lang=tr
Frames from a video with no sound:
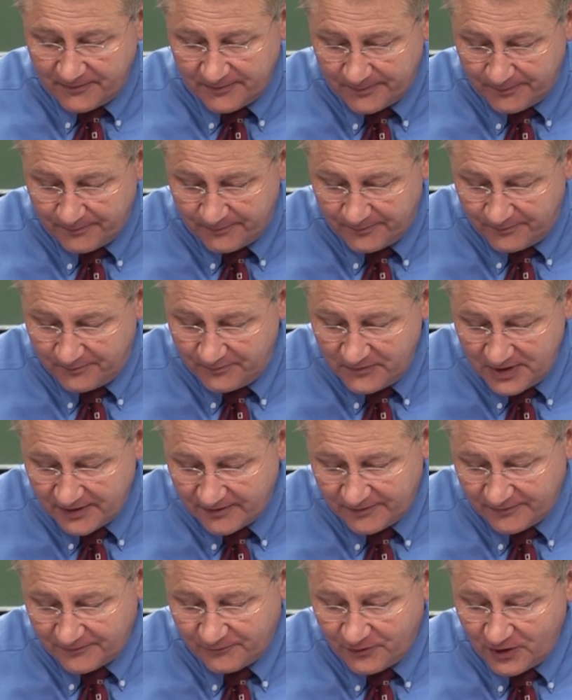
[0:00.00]
kötü
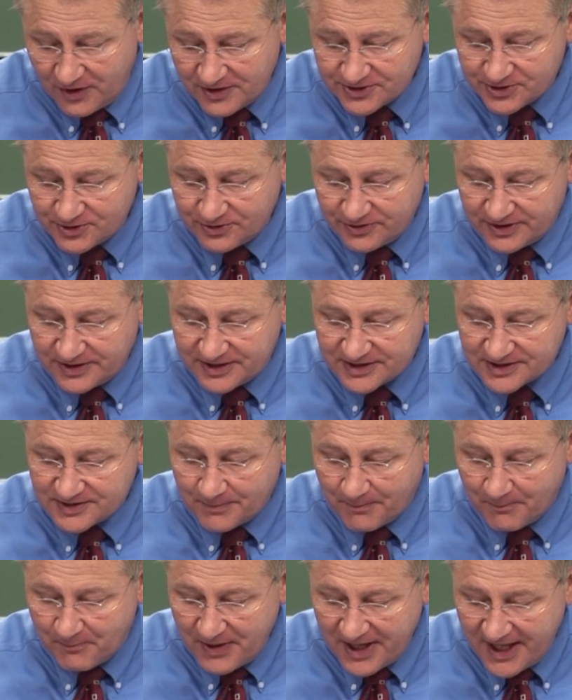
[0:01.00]
düşüncelere
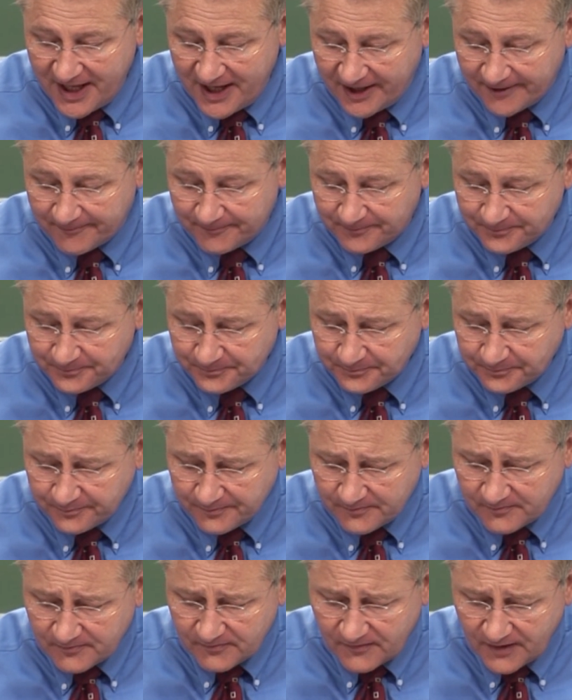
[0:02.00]
kapılmıştı.
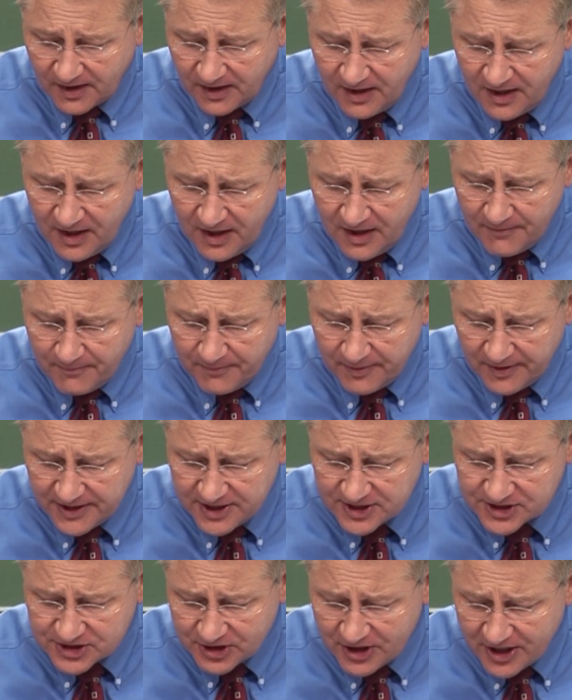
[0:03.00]

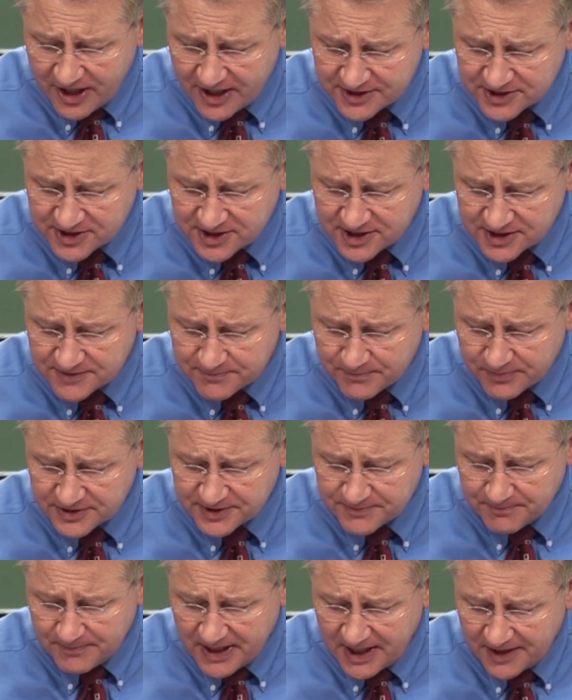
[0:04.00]
Tanrısal görüşünü
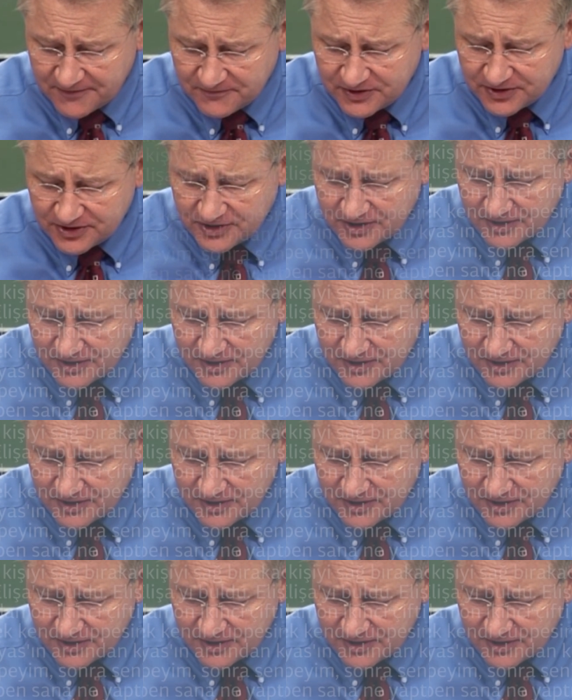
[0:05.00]
kaybederek şöyle